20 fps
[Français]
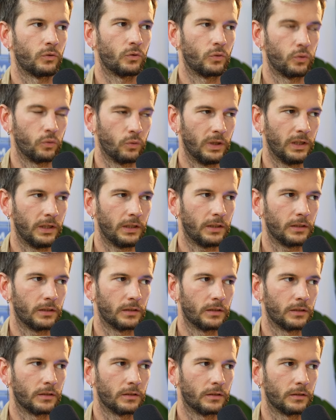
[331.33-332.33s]

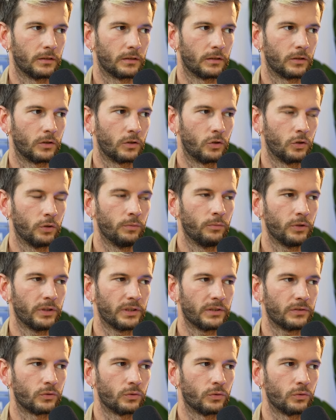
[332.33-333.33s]
Toi, comment
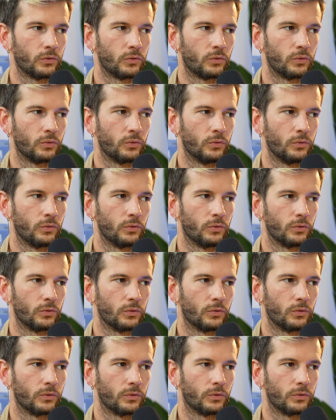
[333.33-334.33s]
est-ce que tu
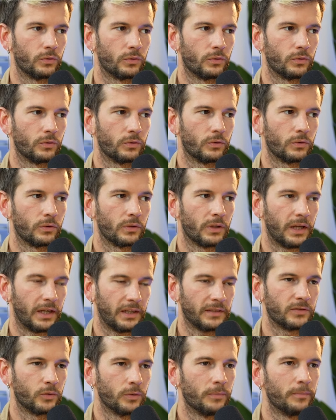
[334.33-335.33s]

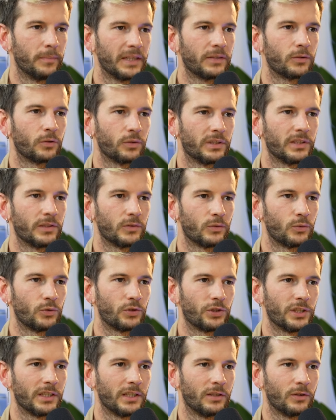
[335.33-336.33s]
restes maître des
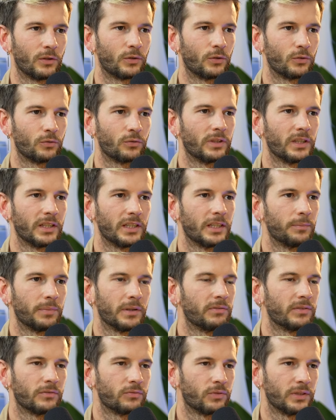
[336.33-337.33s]
sujets alors que ton équipe,
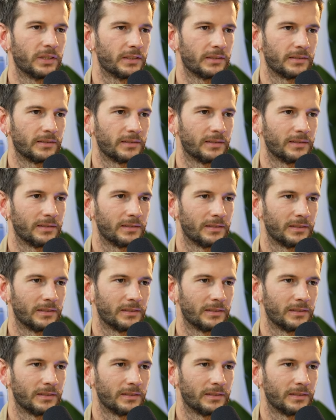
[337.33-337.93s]
elle fait x10